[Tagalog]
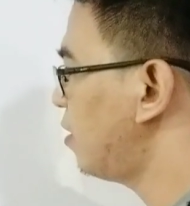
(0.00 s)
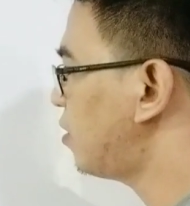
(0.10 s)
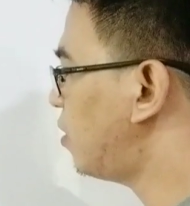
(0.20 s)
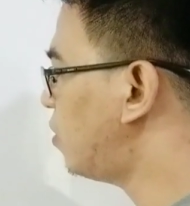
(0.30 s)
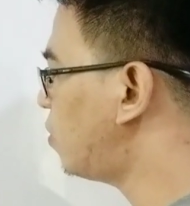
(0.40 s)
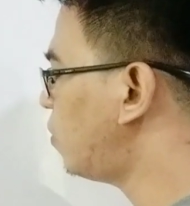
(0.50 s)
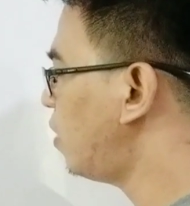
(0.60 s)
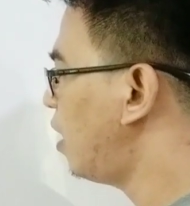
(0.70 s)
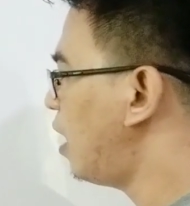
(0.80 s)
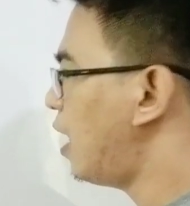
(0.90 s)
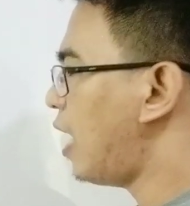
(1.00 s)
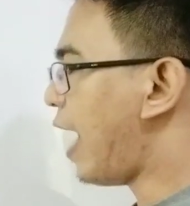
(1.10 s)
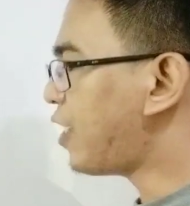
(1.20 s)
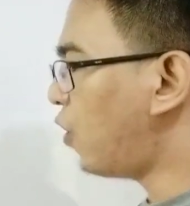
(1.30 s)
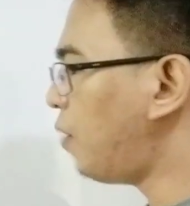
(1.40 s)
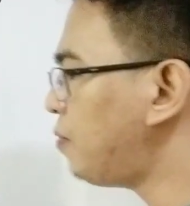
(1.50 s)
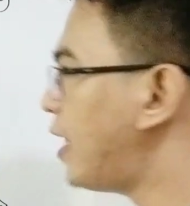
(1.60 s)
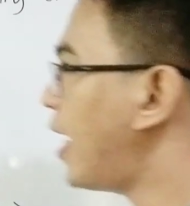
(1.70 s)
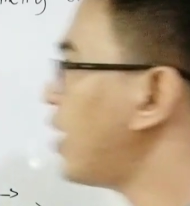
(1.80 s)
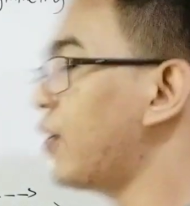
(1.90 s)
So, I hope
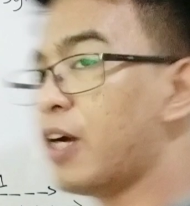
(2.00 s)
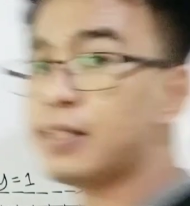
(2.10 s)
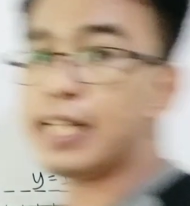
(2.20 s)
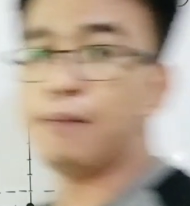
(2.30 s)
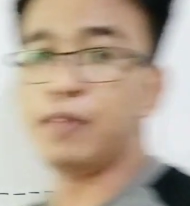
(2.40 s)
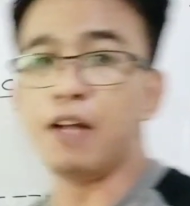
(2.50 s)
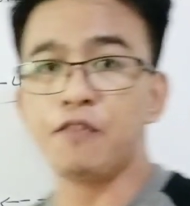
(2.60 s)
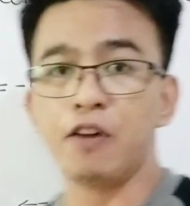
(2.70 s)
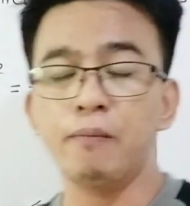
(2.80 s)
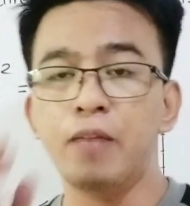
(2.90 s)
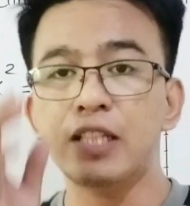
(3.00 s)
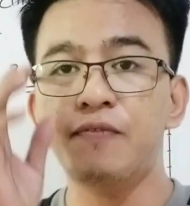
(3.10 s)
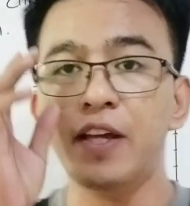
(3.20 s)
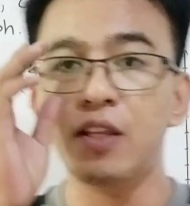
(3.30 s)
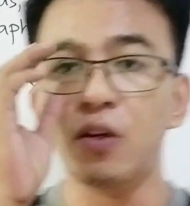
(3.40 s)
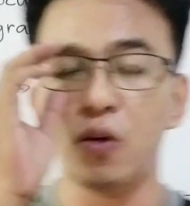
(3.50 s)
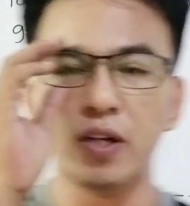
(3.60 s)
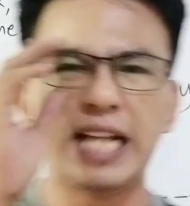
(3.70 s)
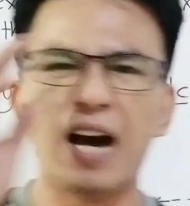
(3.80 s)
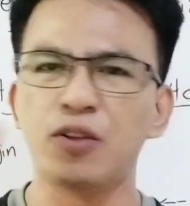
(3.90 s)
na you learned something from this video
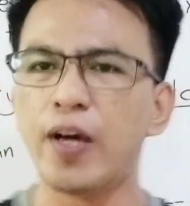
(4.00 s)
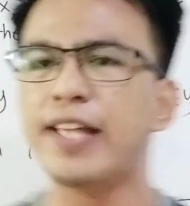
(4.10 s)
on how to